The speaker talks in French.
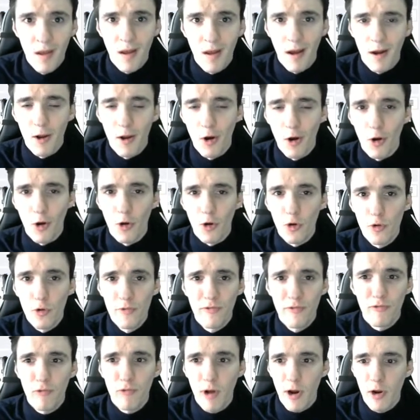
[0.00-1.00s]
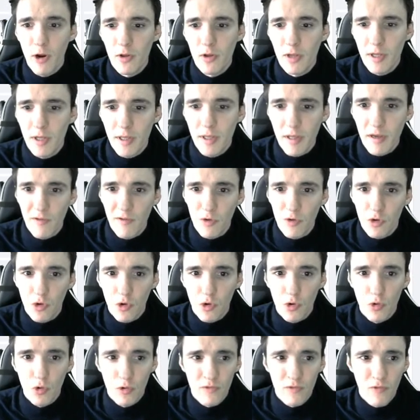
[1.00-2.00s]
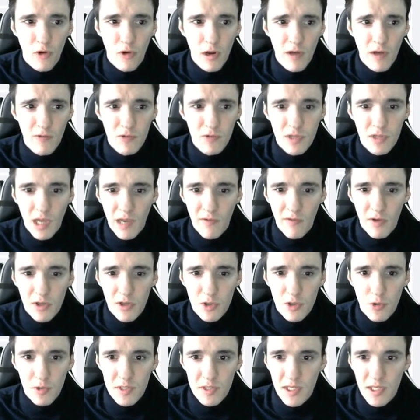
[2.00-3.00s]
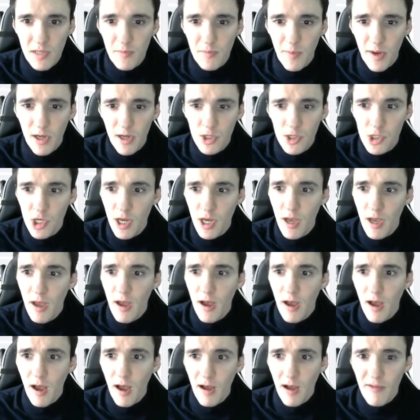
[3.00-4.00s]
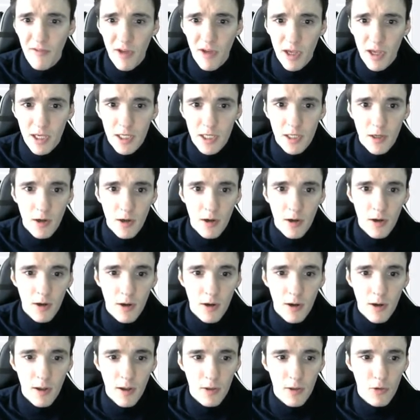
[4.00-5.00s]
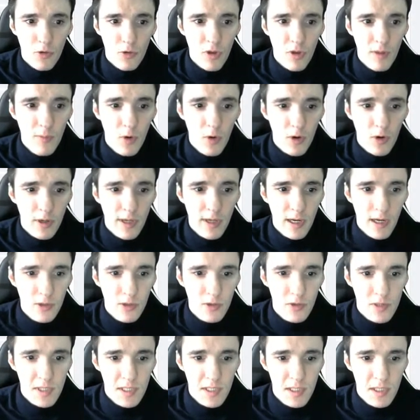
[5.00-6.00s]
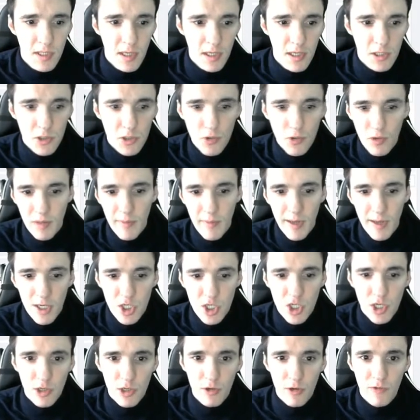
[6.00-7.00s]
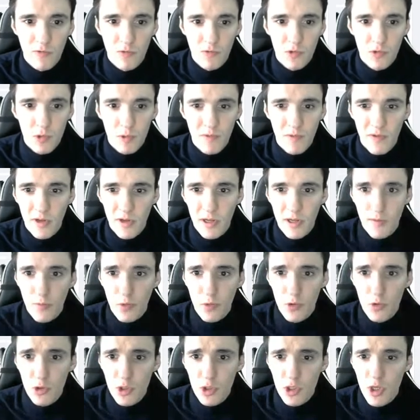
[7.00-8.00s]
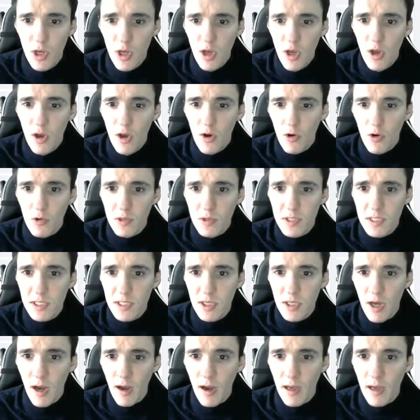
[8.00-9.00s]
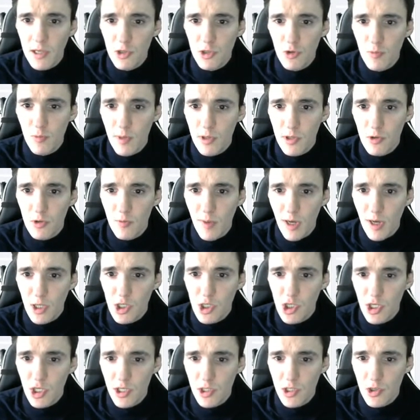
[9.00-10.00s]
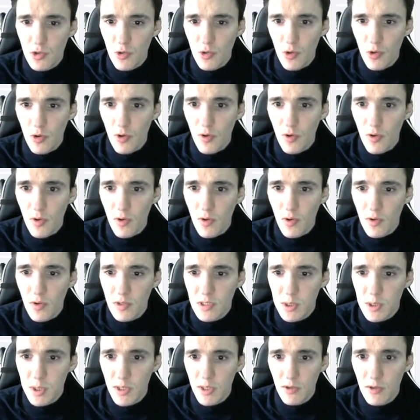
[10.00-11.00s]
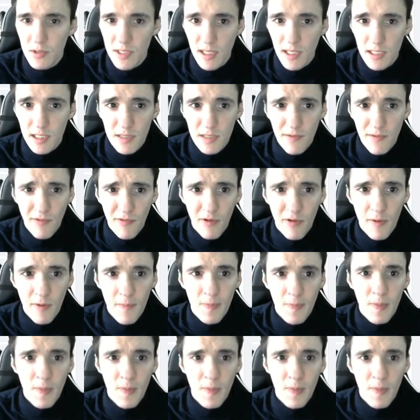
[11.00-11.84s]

Alors, une fois connecté à votre compte, voilà, vous arriverez sur cette page avec euh, notamment quelques idées sur les marchés que vous suivez les plus, aussi un résumé du marché sur différents actifs.